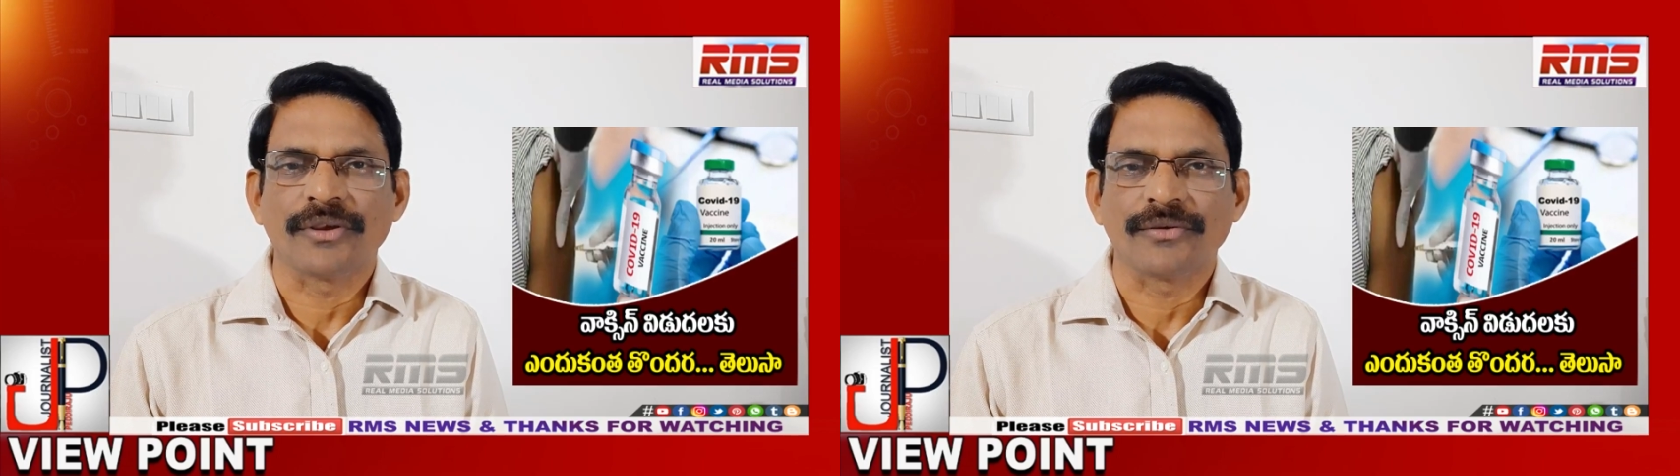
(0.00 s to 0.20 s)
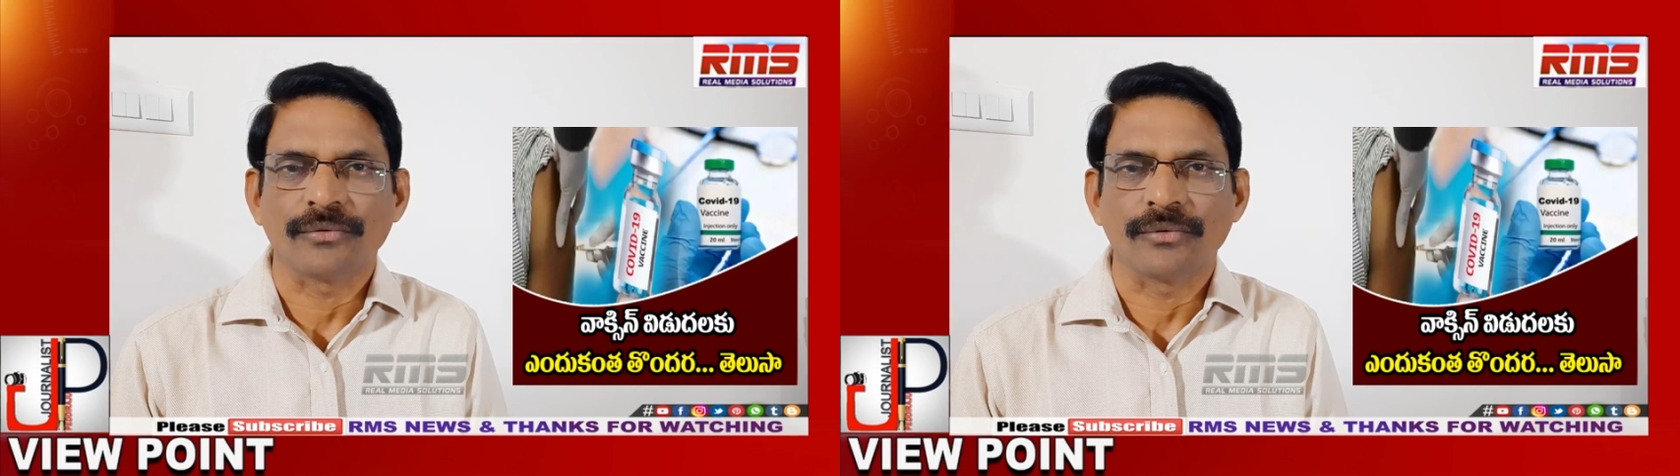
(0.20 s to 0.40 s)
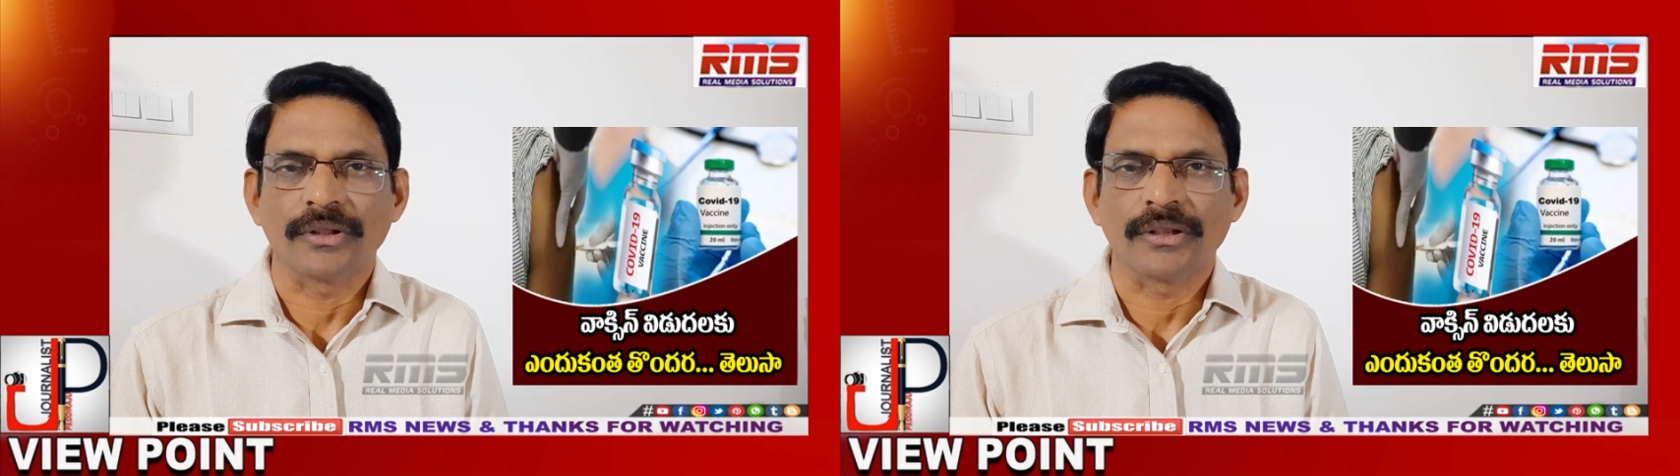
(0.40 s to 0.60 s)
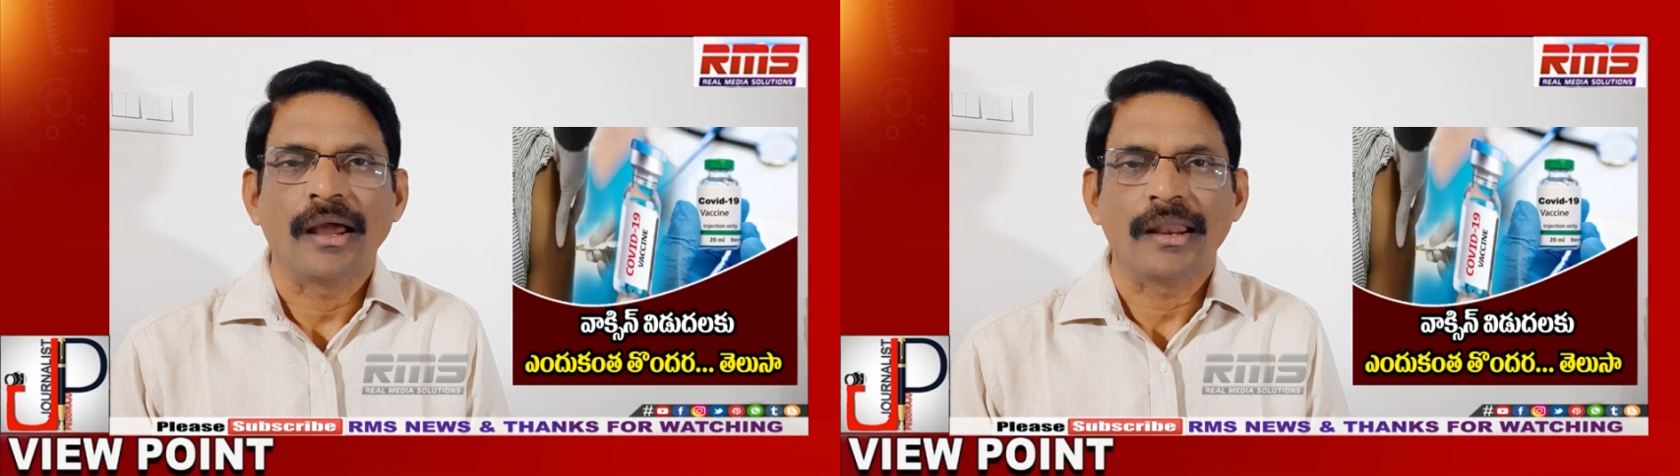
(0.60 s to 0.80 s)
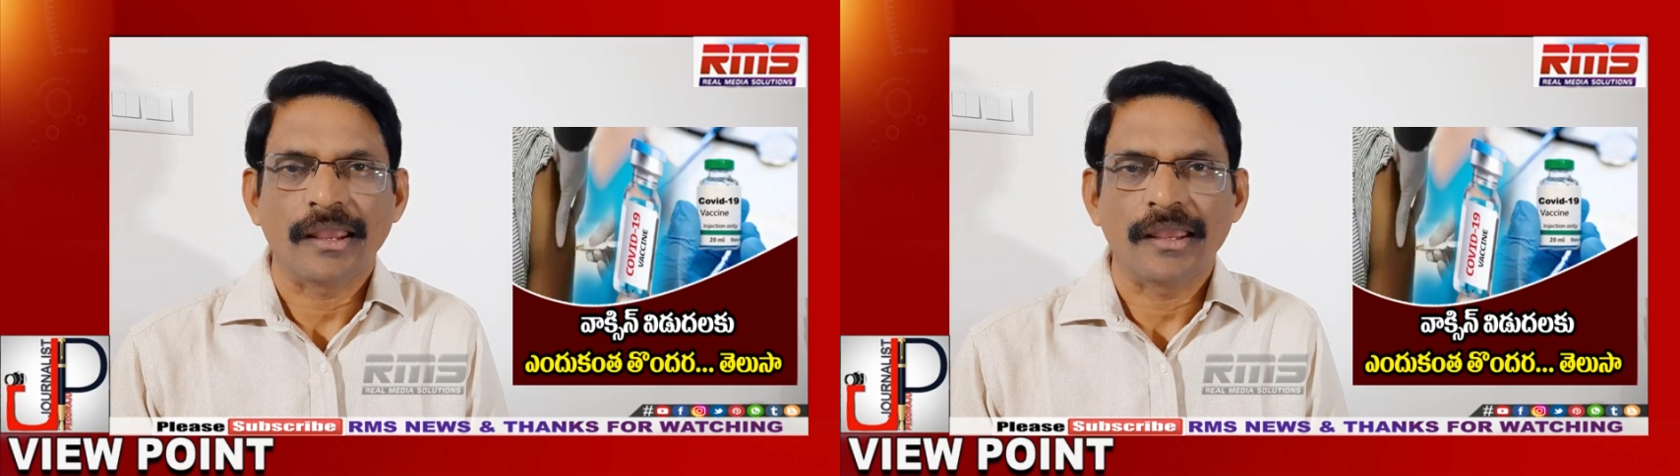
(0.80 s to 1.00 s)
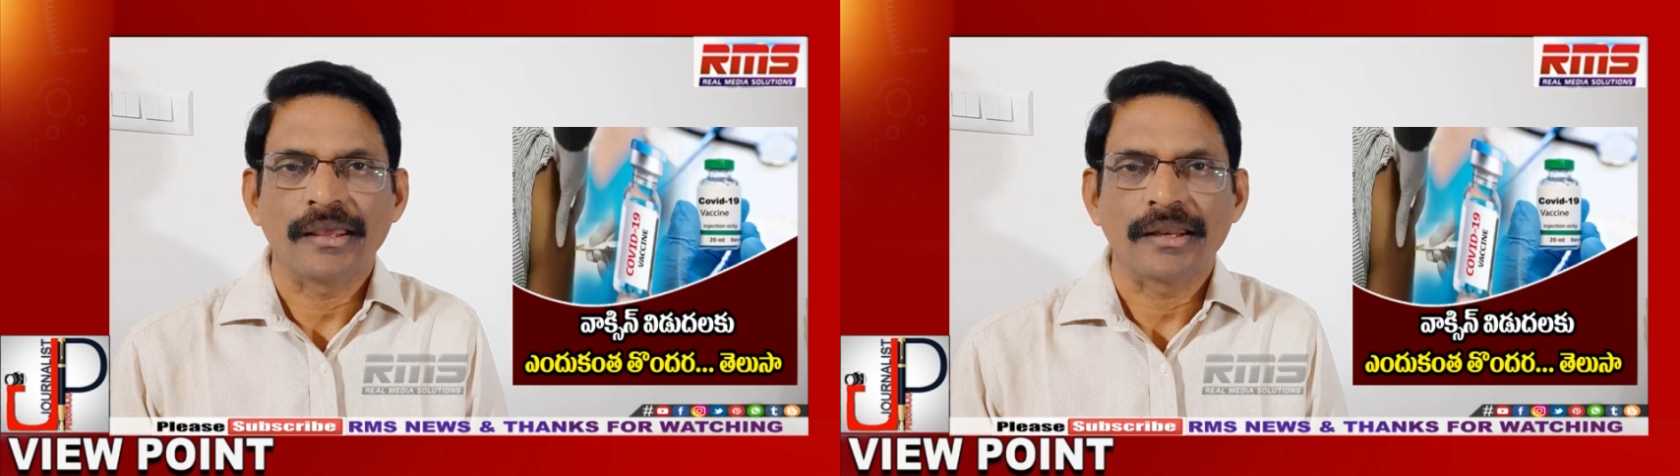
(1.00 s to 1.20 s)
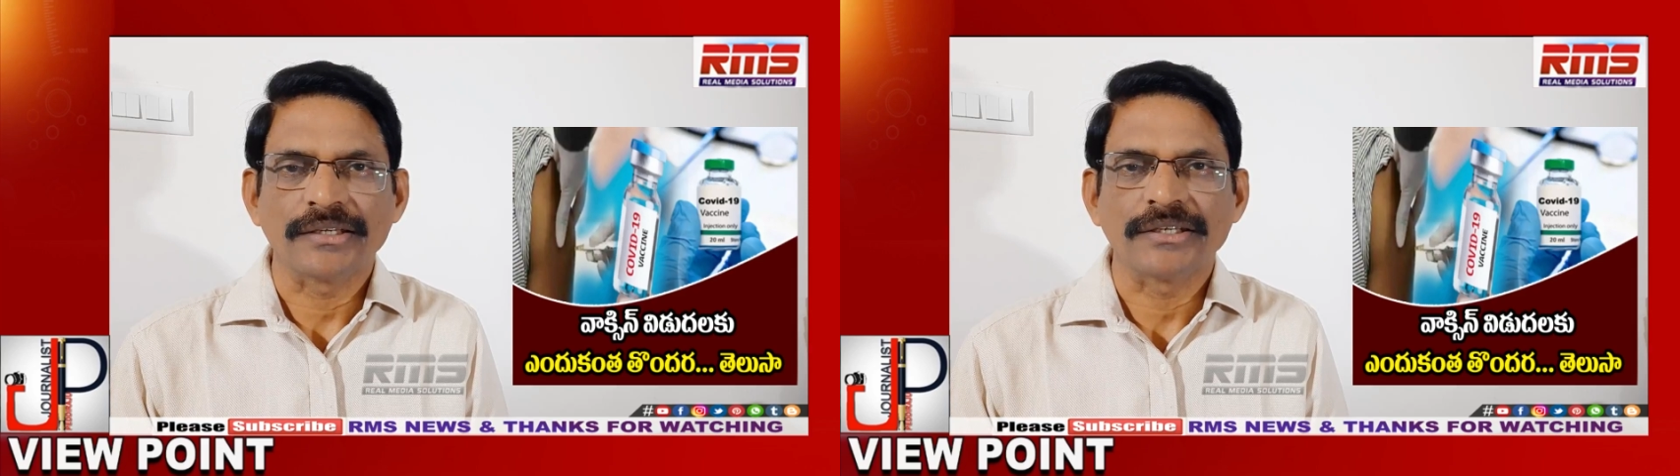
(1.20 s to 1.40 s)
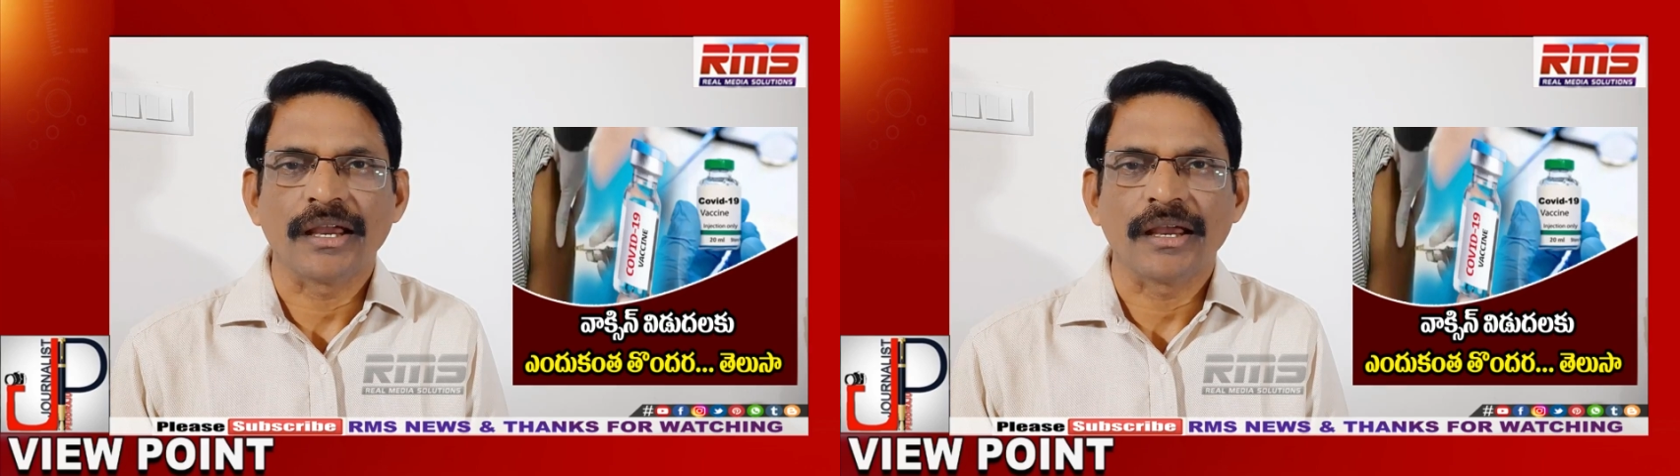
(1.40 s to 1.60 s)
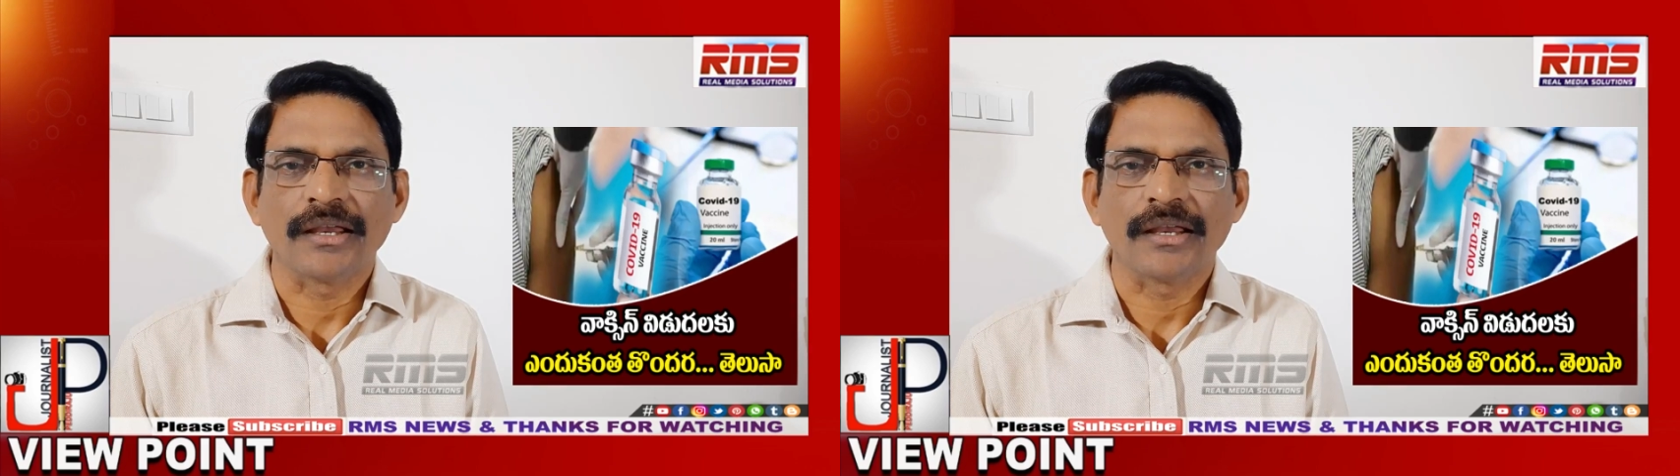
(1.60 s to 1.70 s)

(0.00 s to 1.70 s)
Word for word: చేసుకుంది అలాగే రష్యా